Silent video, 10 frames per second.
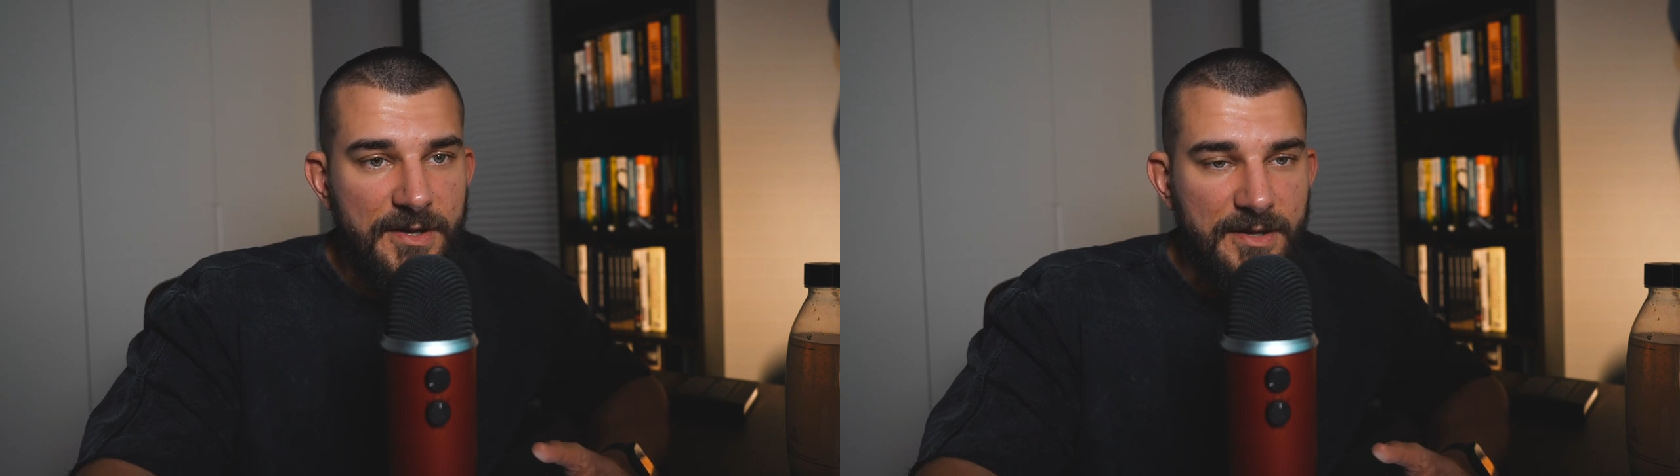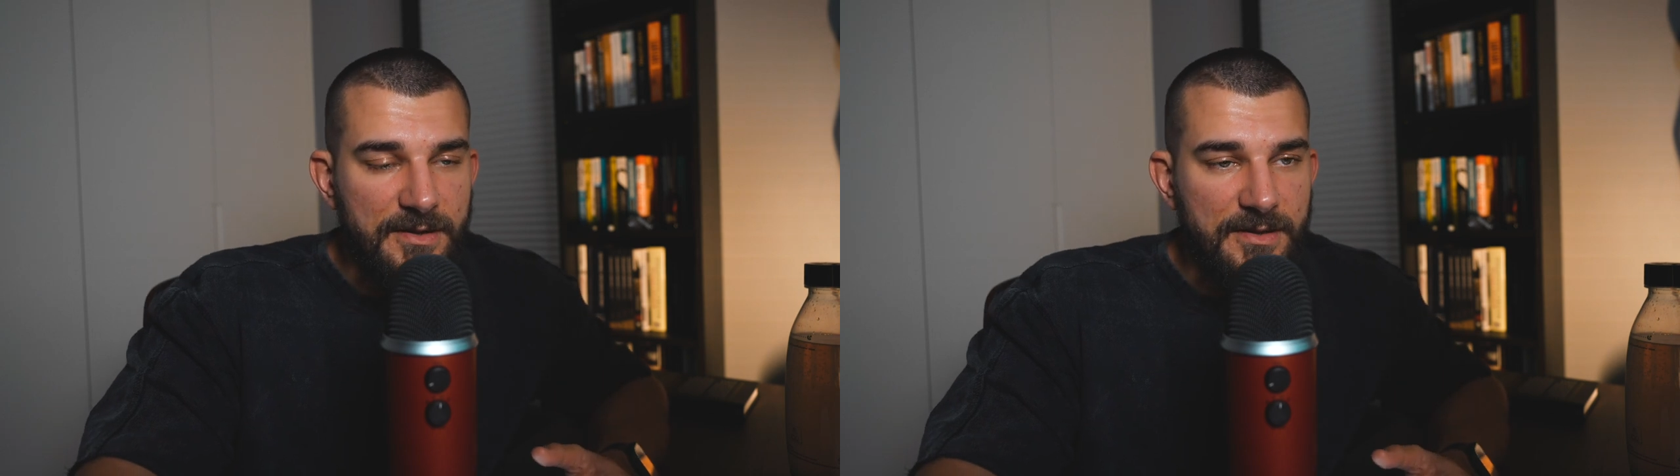
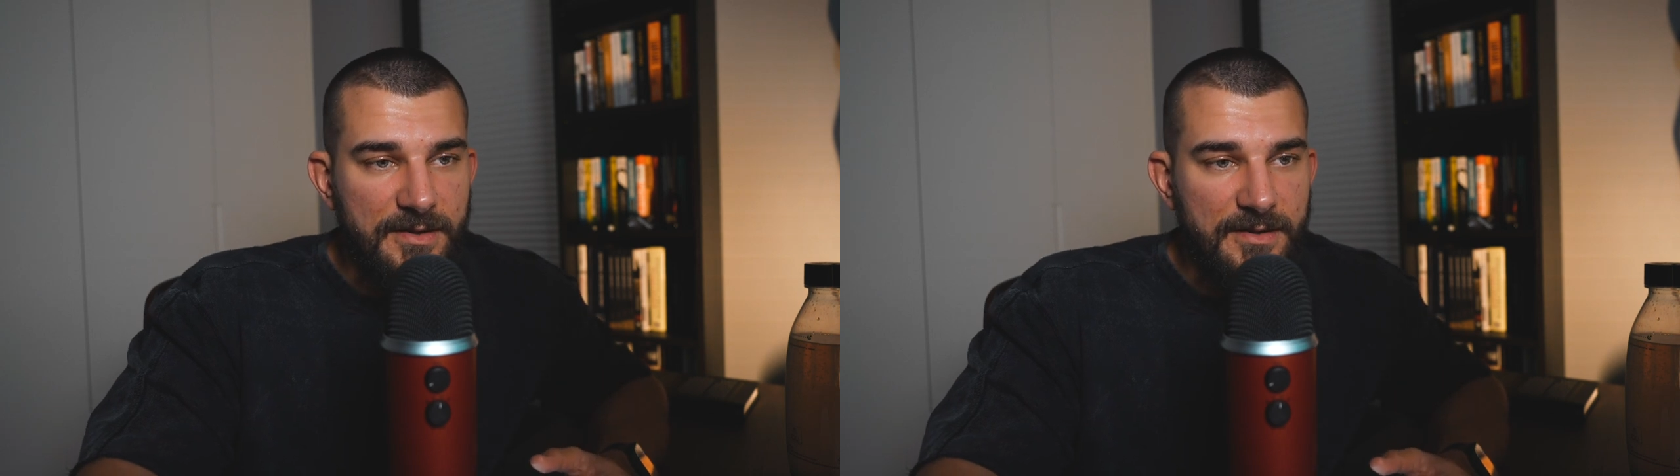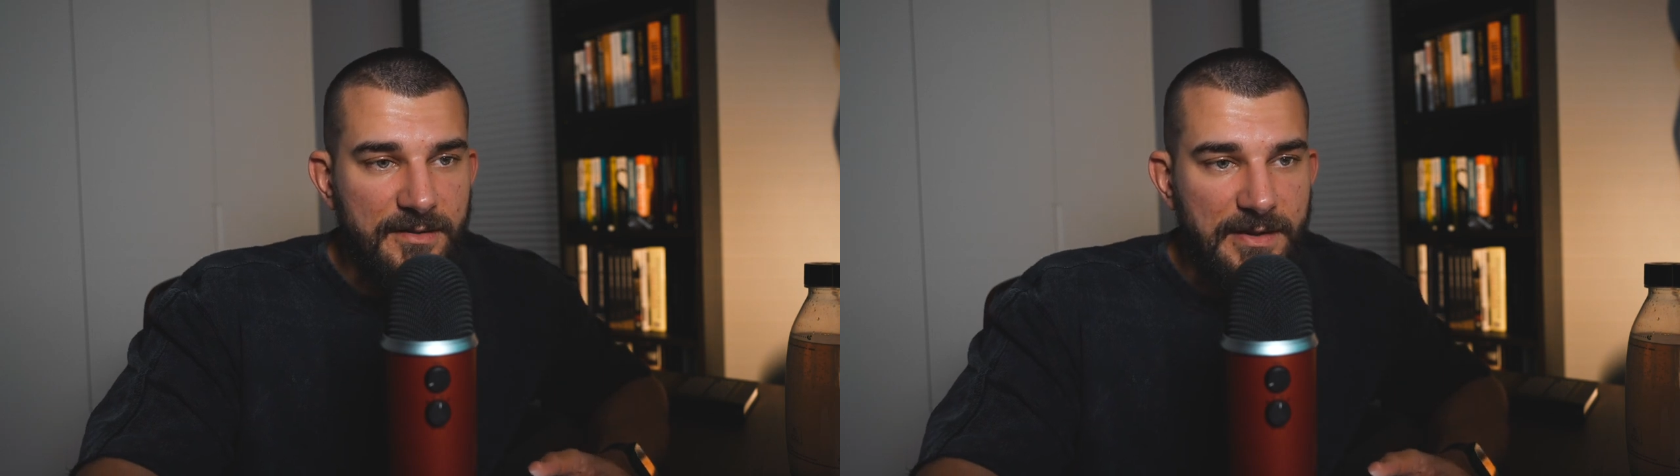E,
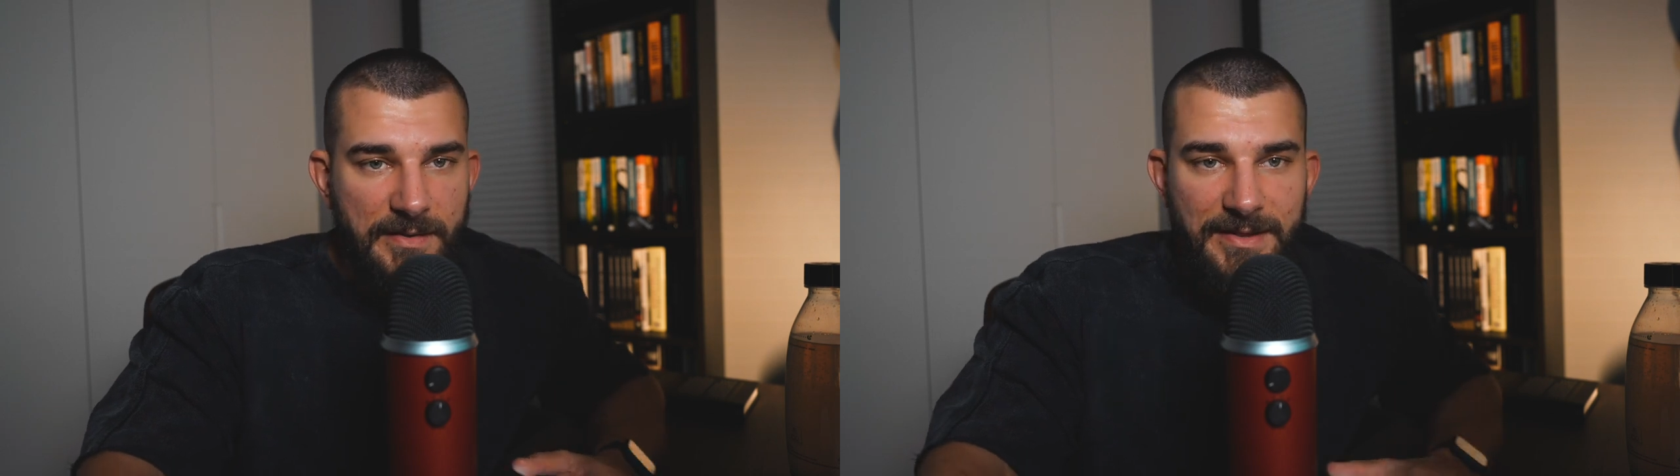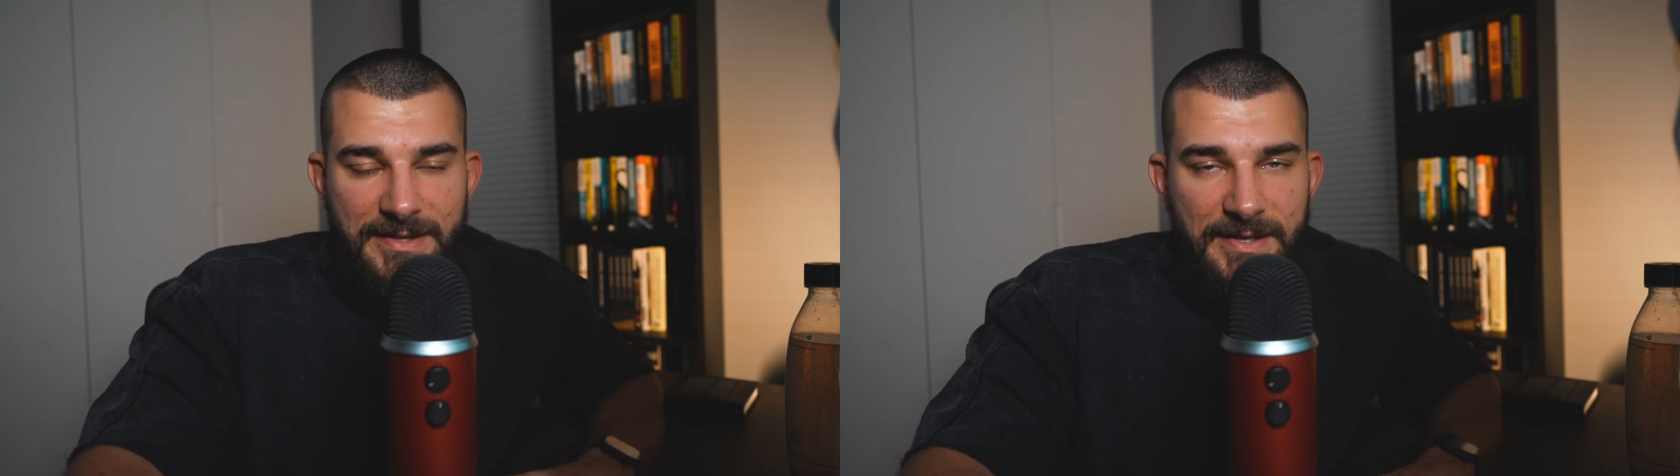
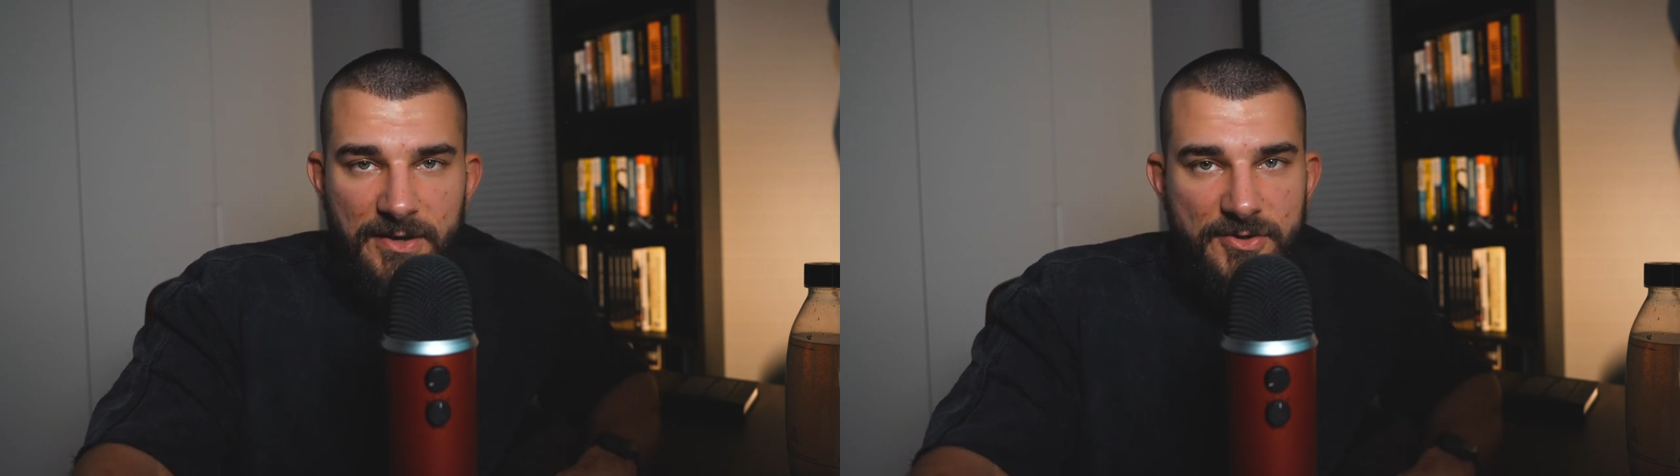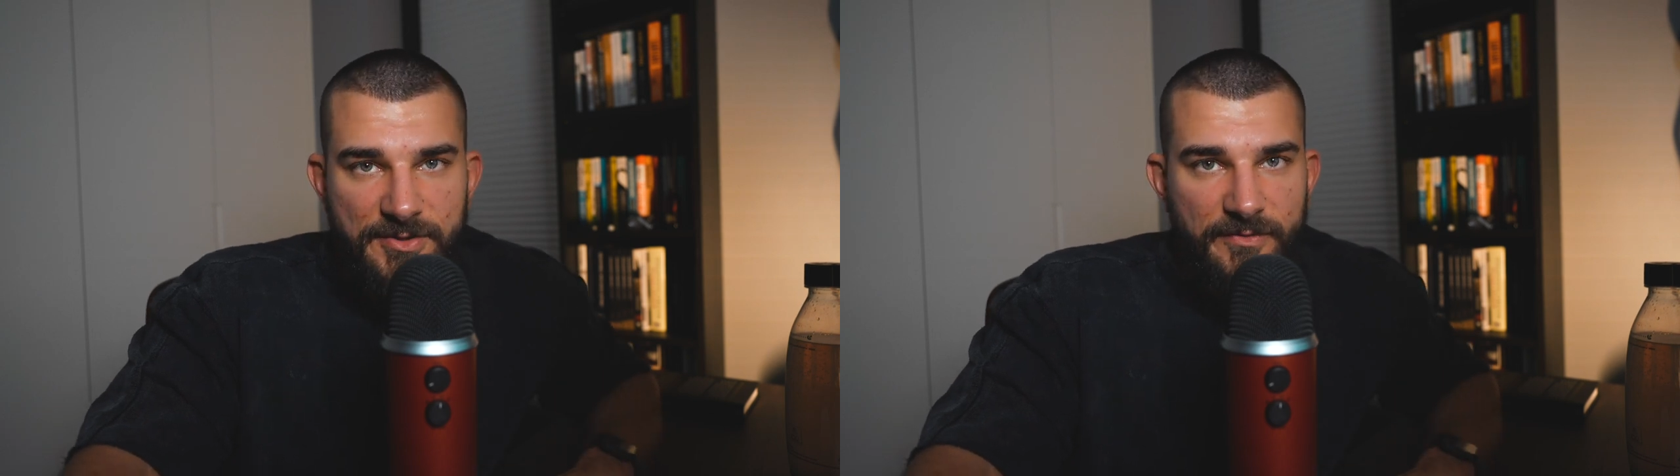I dla
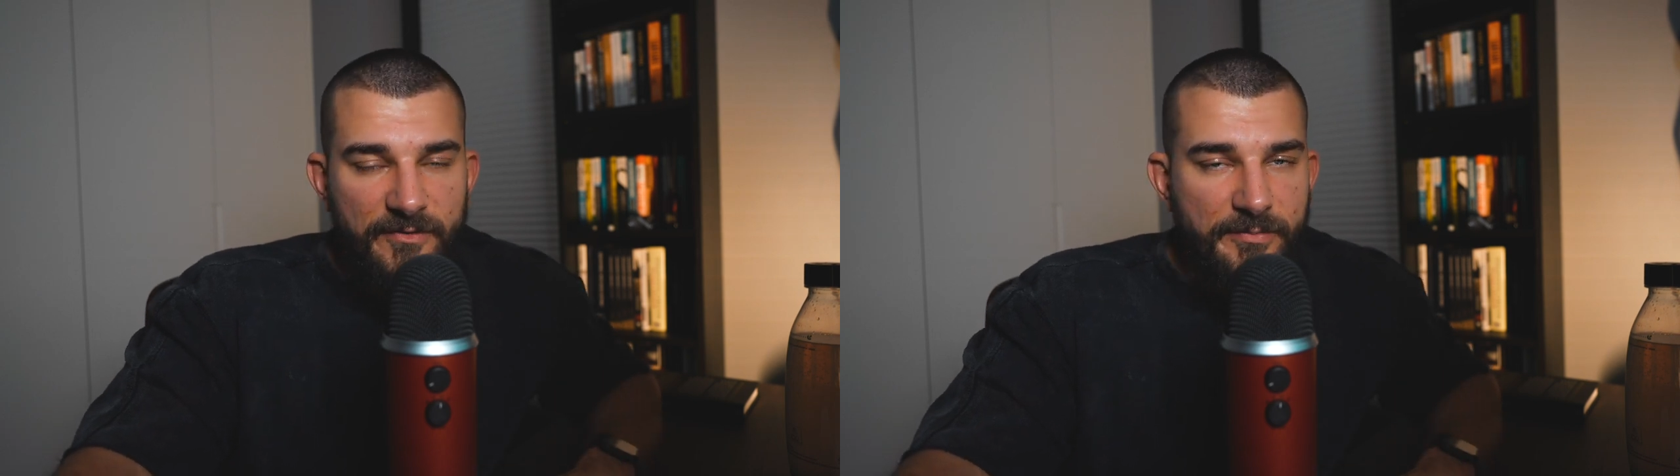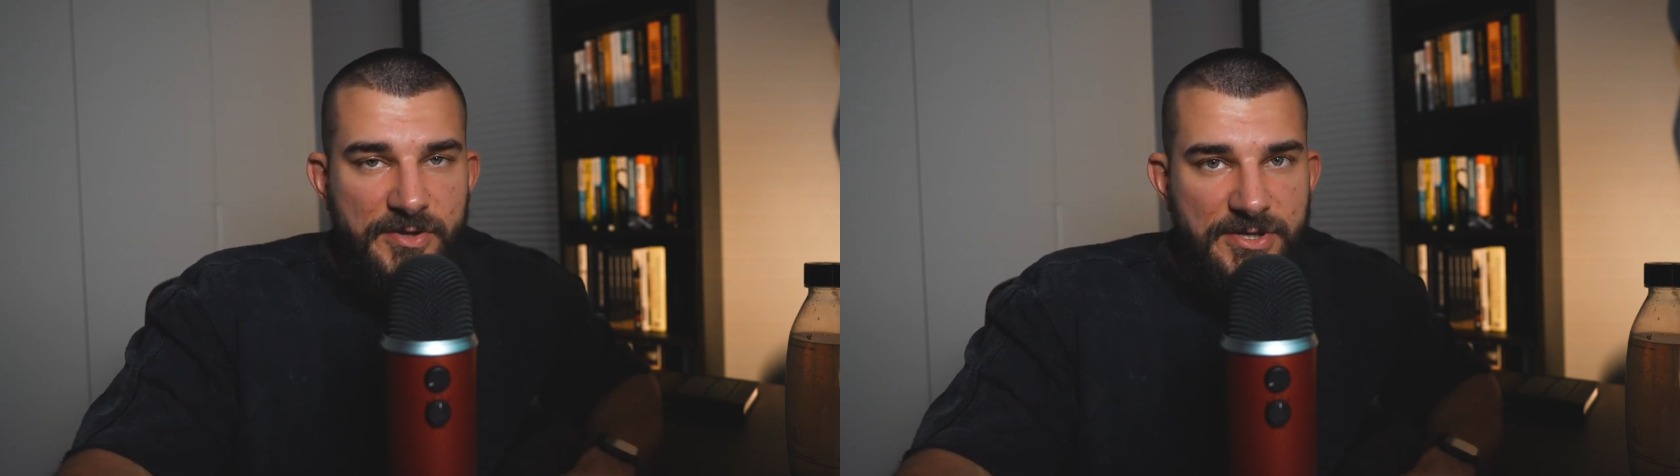takiej osoby
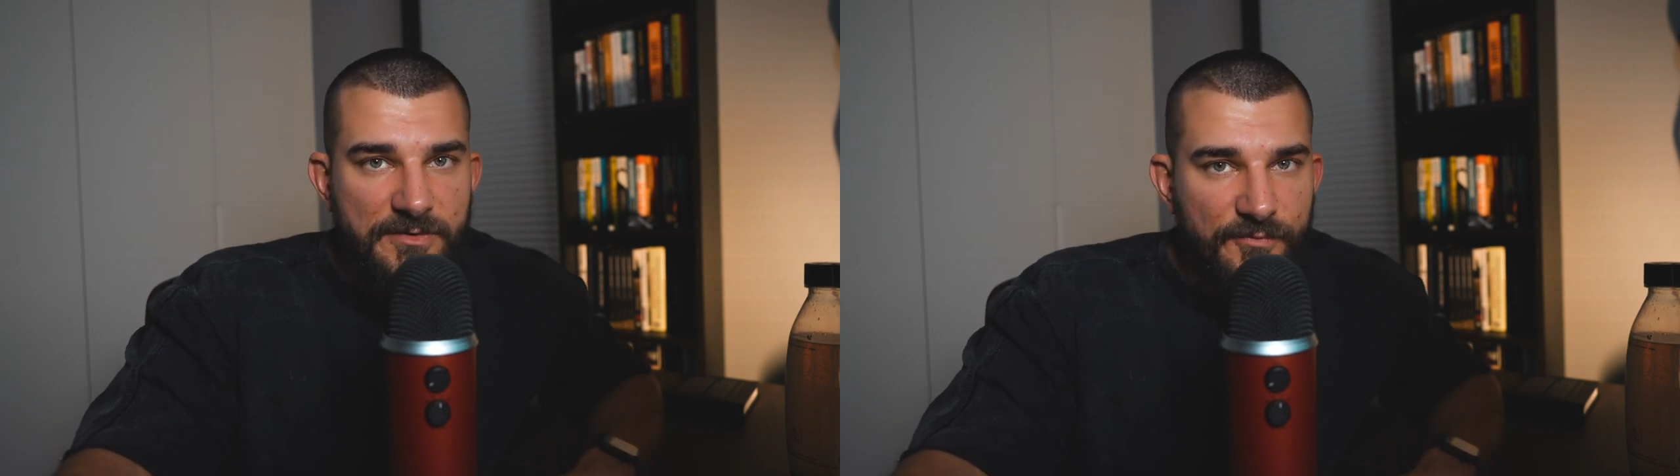wypicie